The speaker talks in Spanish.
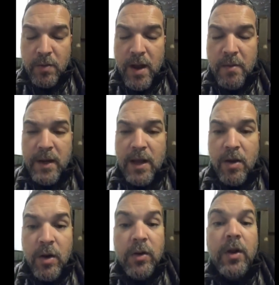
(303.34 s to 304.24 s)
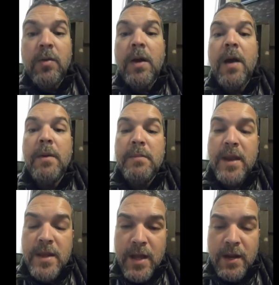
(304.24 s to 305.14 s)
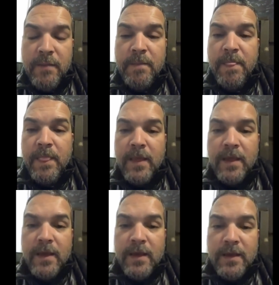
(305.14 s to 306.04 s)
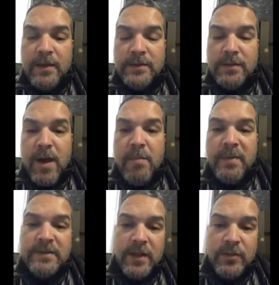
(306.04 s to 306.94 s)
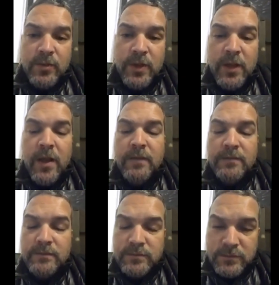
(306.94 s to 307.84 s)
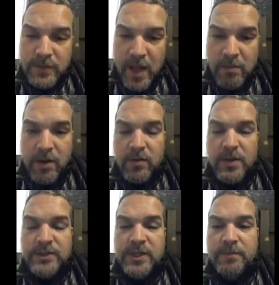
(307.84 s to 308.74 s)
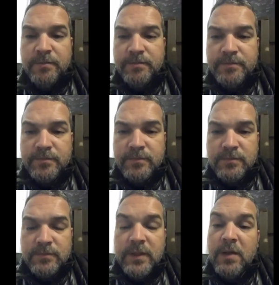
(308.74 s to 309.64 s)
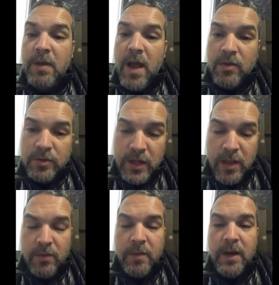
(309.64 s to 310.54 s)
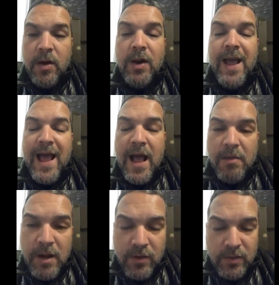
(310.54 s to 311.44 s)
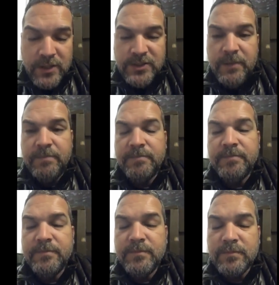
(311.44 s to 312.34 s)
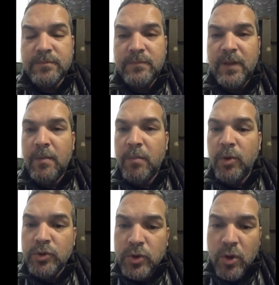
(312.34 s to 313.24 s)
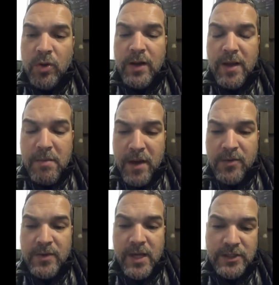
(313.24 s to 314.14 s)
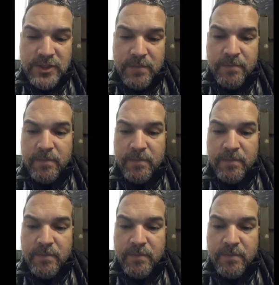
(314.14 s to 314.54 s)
van a ver ahora, los que lo van a ver mañana, si vas a empezar tu día, habla con Hashem. Si te vas a acostar a dormir ahora, habla con Hashem. Pon todo en la mano de Hashem.